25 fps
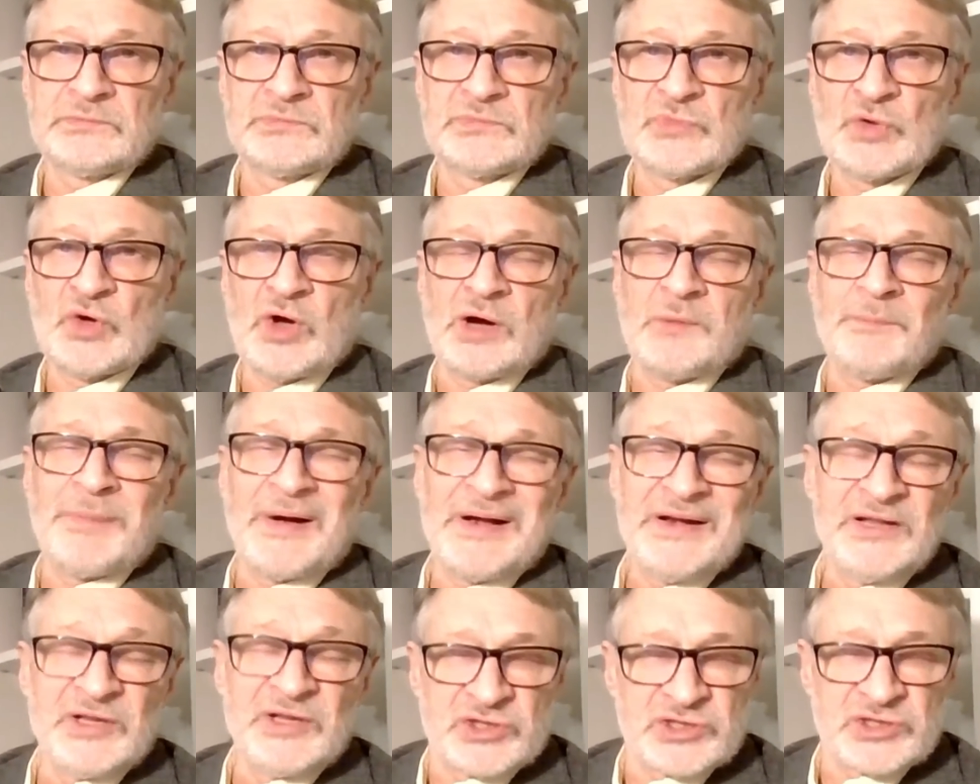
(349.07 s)
ну как
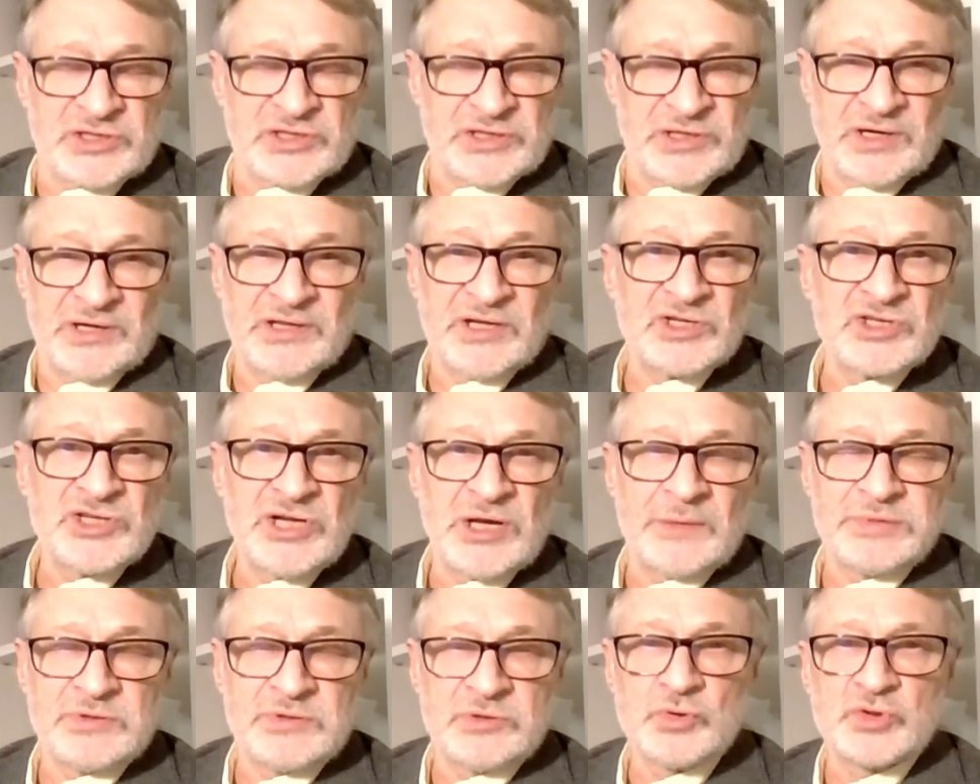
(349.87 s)
полиция, она же
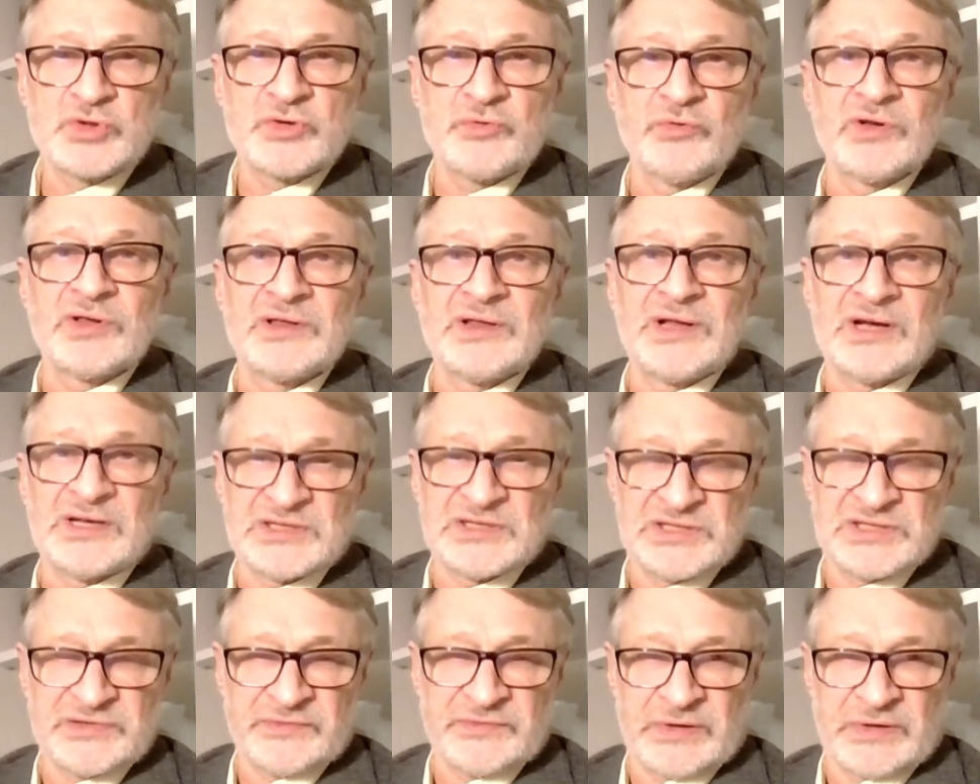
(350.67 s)
не обслуживает
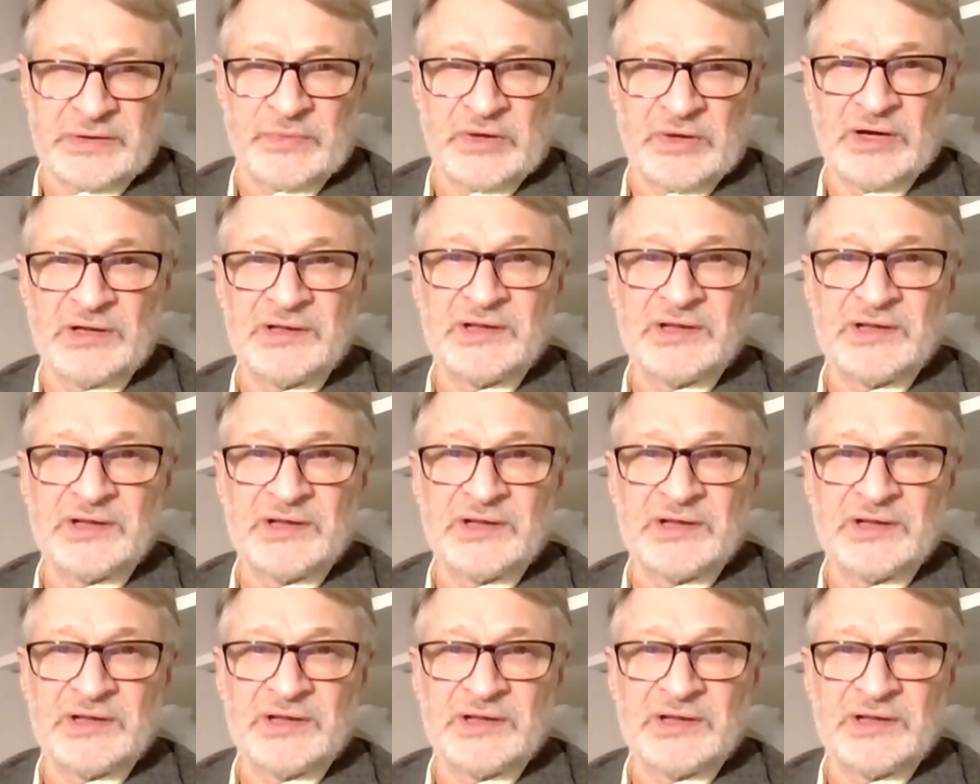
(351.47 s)
нас с вами,